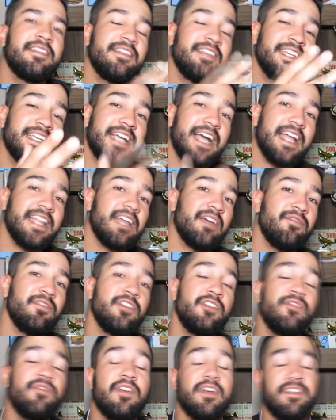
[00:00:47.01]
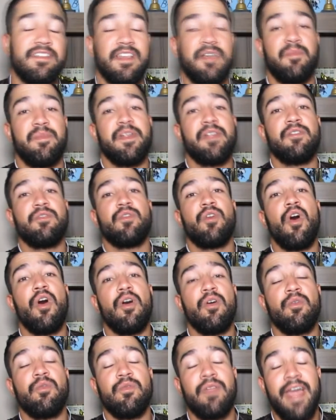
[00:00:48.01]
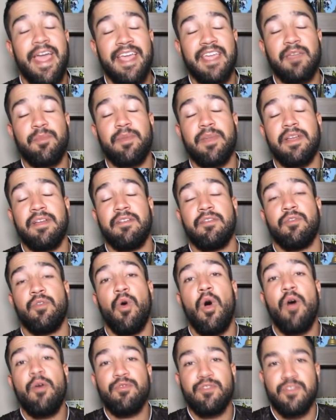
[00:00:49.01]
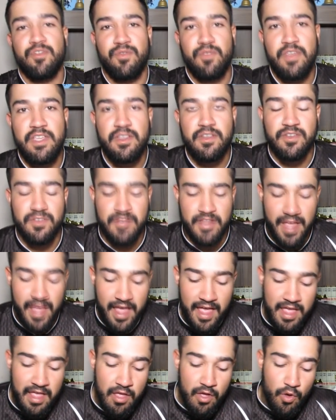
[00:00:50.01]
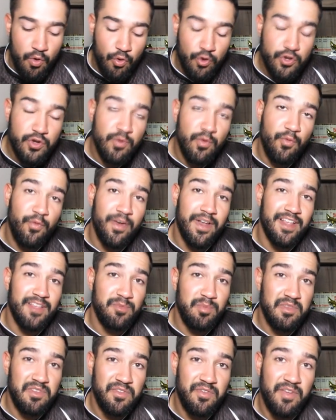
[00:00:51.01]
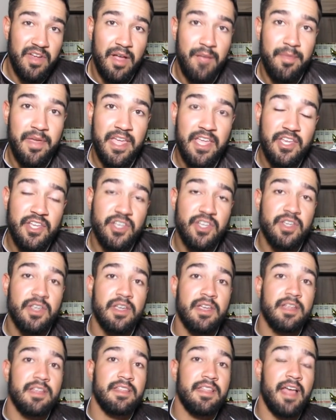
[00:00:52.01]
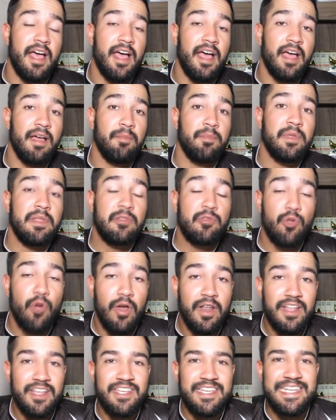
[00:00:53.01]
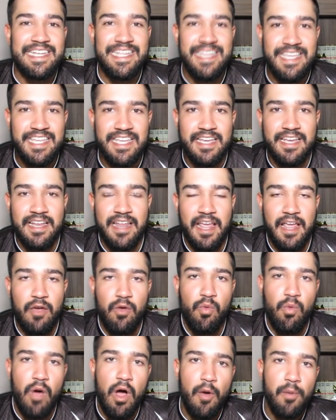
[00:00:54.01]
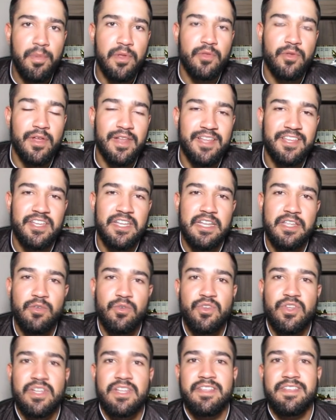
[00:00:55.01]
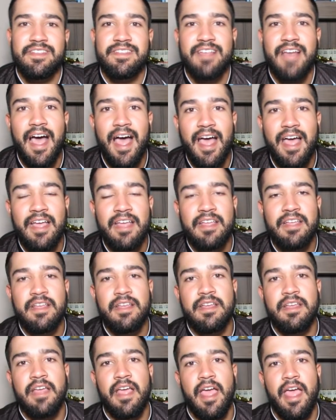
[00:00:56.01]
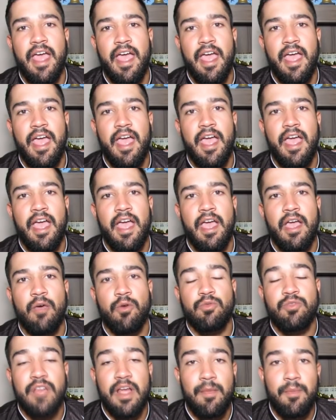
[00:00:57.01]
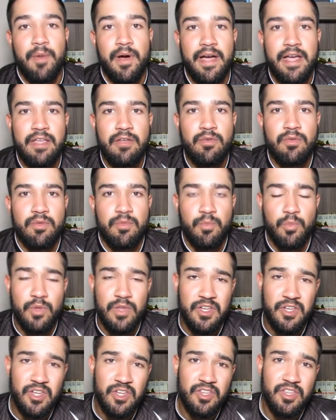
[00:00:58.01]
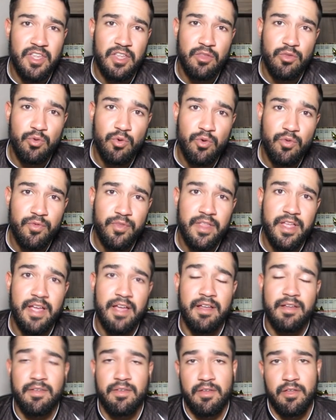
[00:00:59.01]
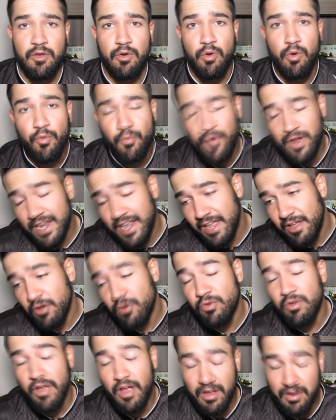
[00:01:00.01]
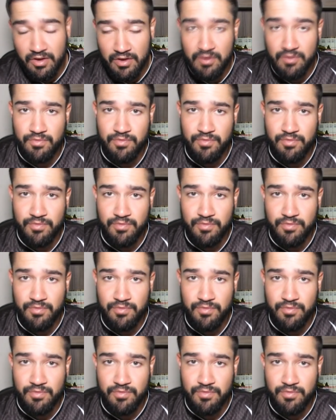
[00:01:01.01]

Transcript: de cada vídeo vai se abrindo um leque para novos vídeos, né? Hoje eu vou falar especificamente da bitola de linha, né? Qual bitola de linha utilizar, é, o tamanho. Muita gente tem dúvida. Eu falei, eu, eu ah,